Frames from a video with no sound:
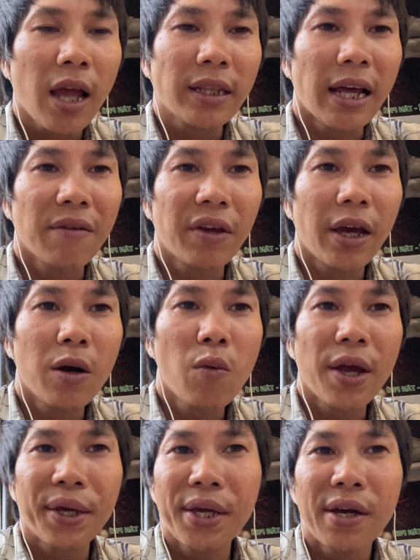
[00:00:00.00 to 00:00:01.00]
tại vì ở
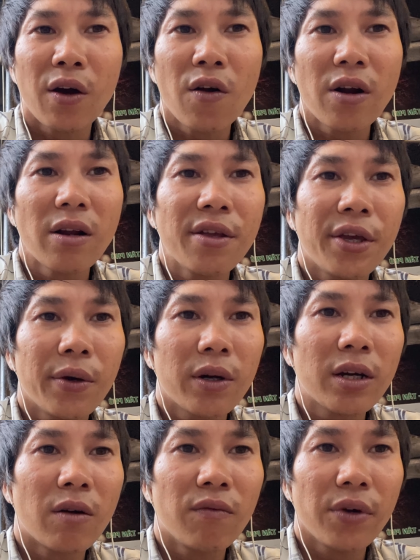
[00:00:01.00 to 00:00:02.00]
ngoài kia có rất là nhiều cái
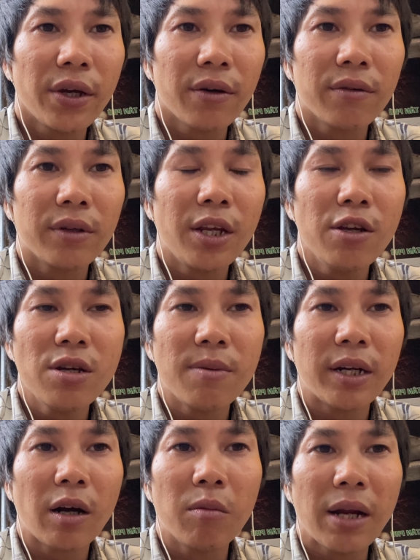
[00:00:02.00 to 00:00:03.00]
công việc nếu như
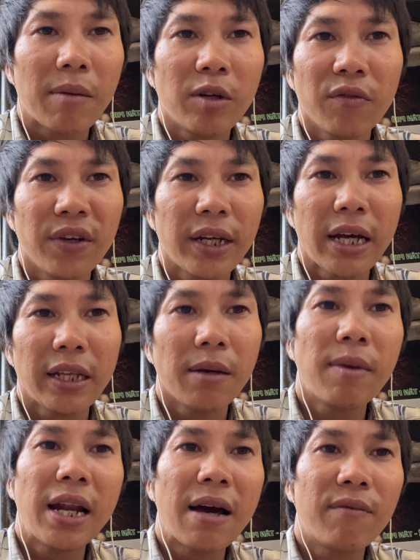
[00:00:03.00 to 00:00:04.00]
mình không làm được việc này thì
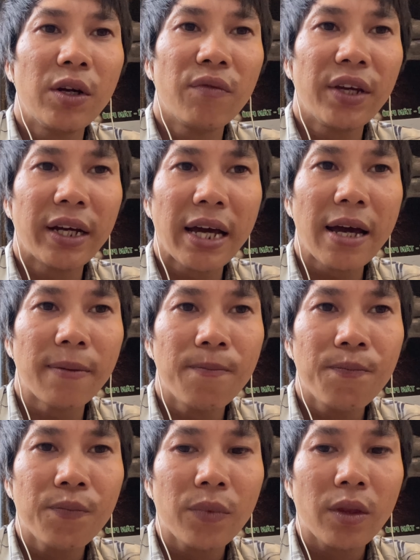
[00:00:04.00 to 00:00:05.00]
mình làm được việc khác
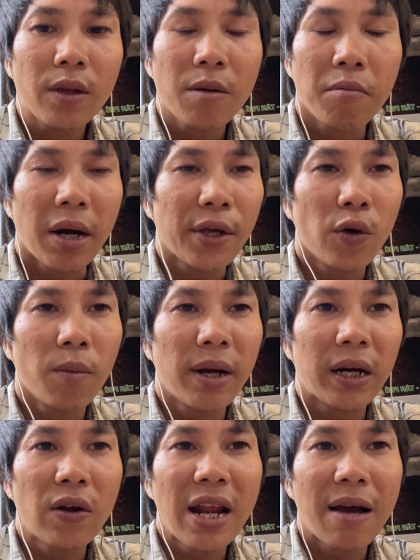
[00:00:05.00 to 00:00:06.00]
mà dù mình
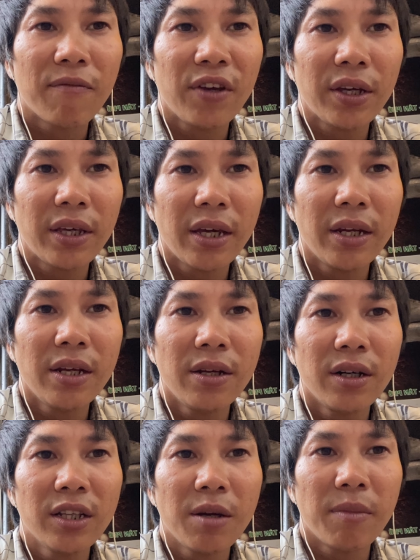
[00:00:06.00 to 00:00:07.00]
có làm việc gì đi
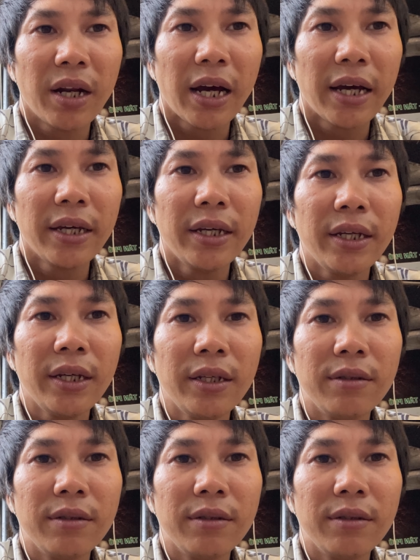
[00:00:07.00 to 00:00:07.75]
nữa thì mình hãy